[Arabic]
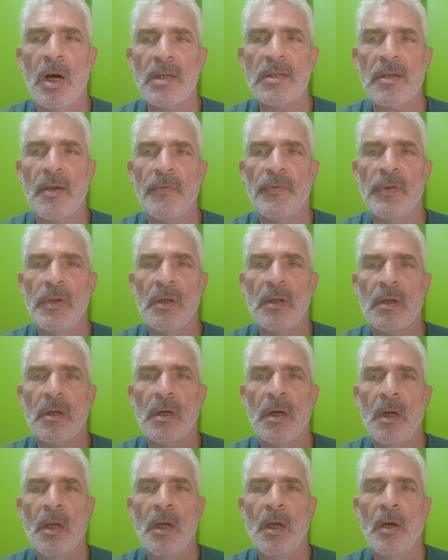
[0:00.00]
عصافير
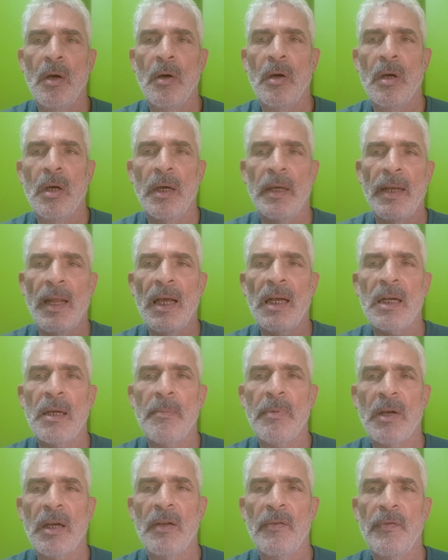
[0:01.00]
ان
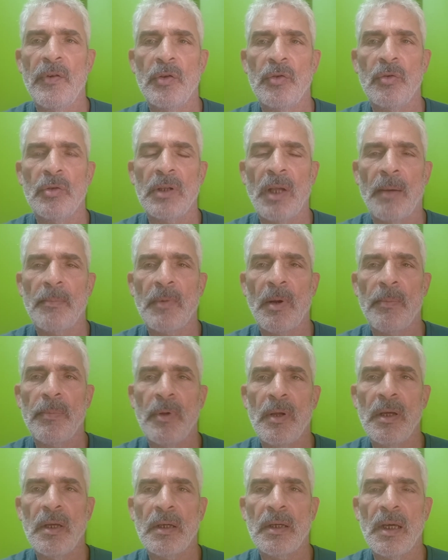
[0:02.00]
عجبك الفيديو ادعمنا
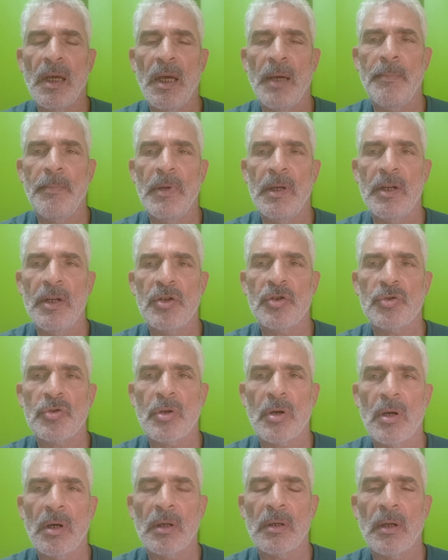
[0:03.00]
بلايك اعمل
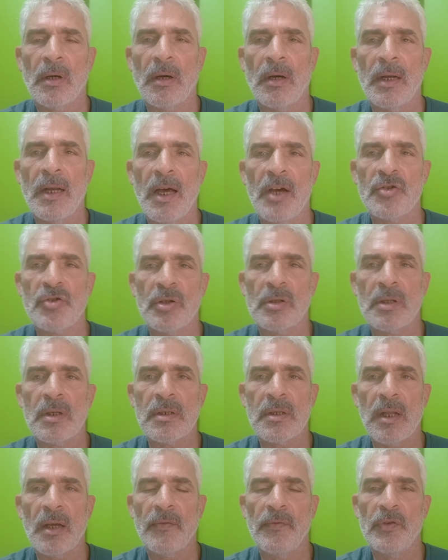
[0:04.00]
اشتراك للقناة عشان
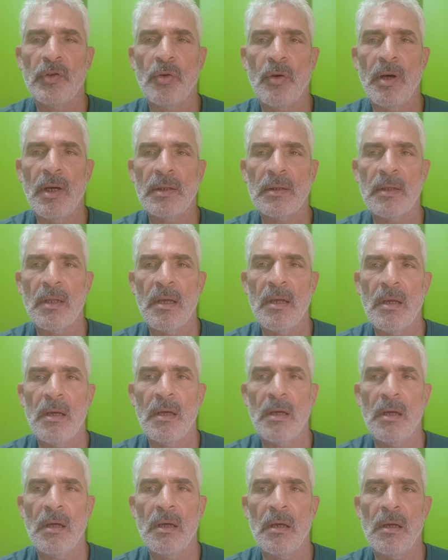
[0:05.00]
تصلك فيديوهاتنا
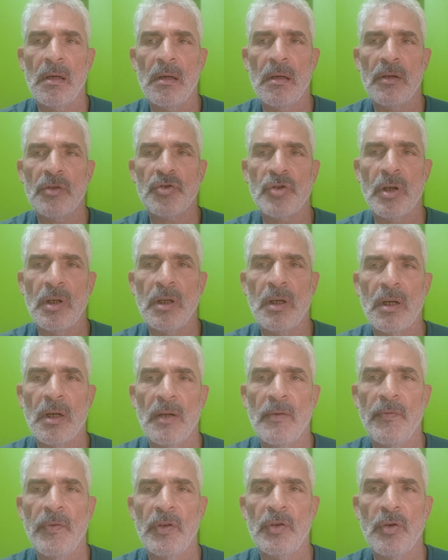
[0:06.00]
آه، شير
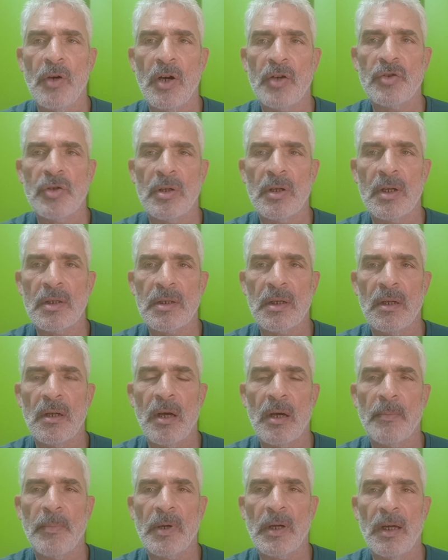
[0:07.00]
الفيديو عشان يصل
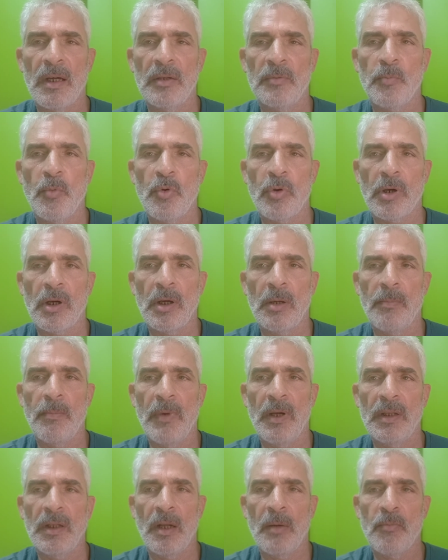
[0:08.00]
لاكبر عدد ممكن
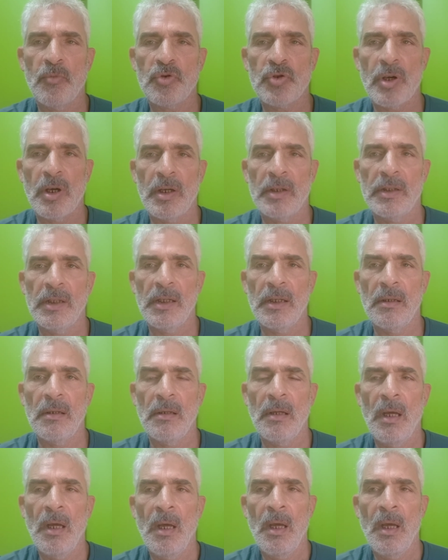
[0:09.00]
من المشاهدين